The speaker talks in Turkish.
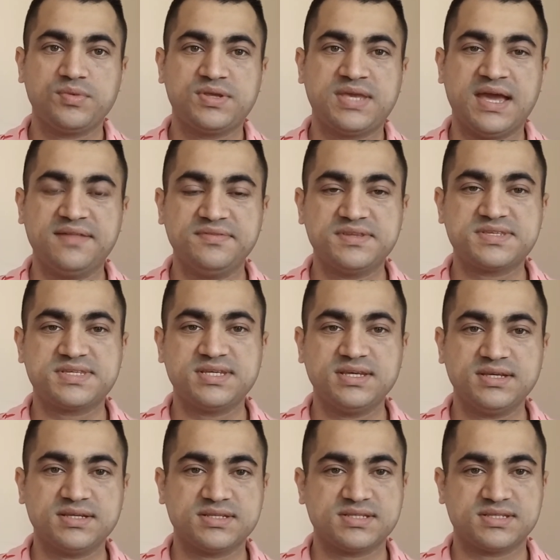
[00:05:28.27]

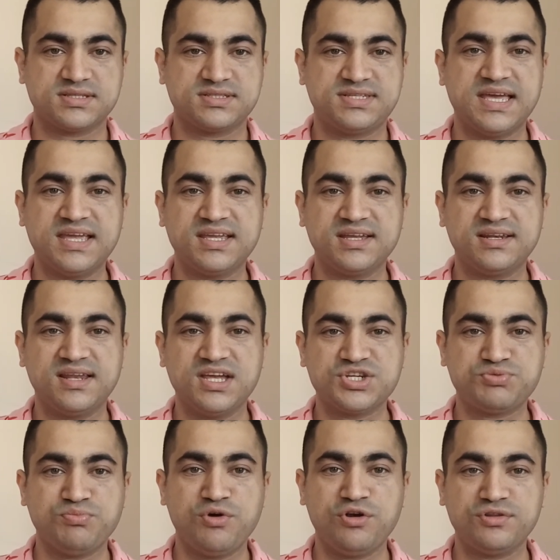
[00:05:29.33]
Kendisi
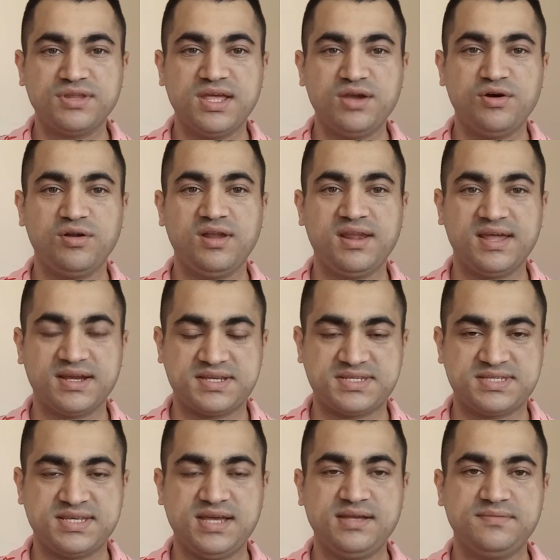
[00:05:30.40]
zenginleşme örneği olarak
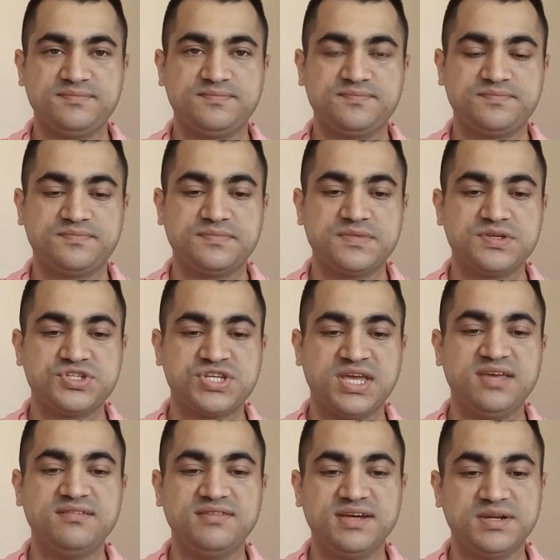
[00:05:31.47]
ise
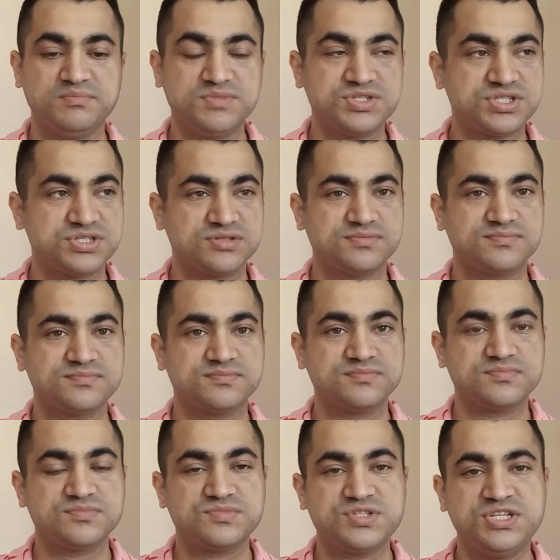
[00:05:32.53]
şeyi vermiş,
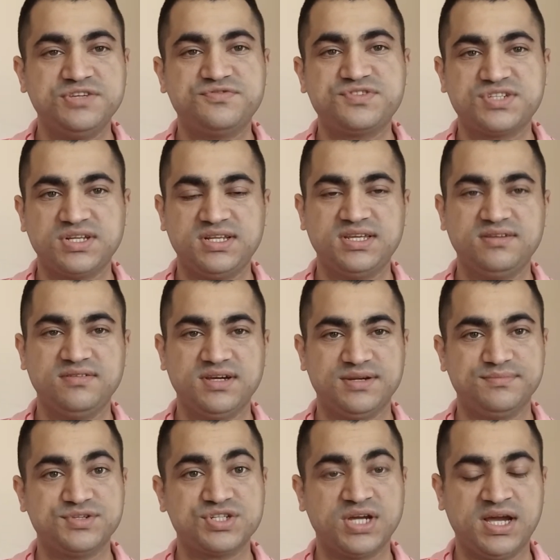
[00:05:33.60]
çiftçiliği
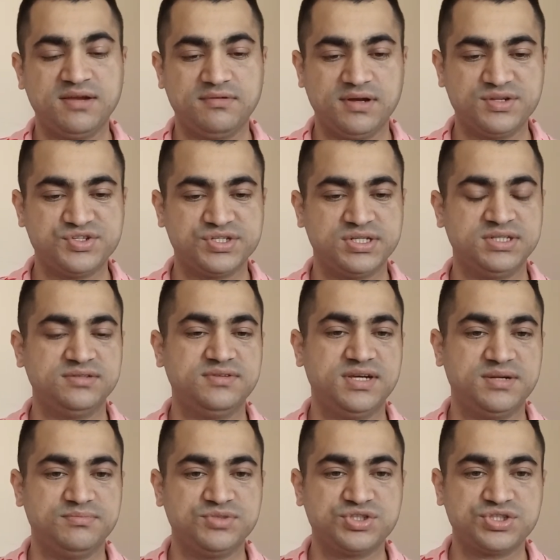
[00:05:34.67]
vermiş, hayvancılığı
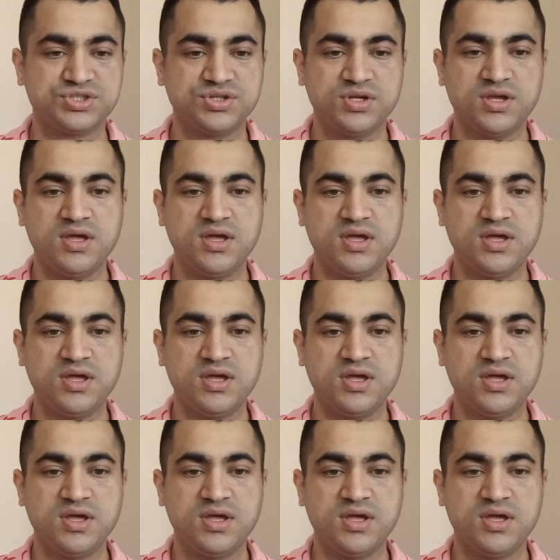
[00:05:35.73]
vermiş.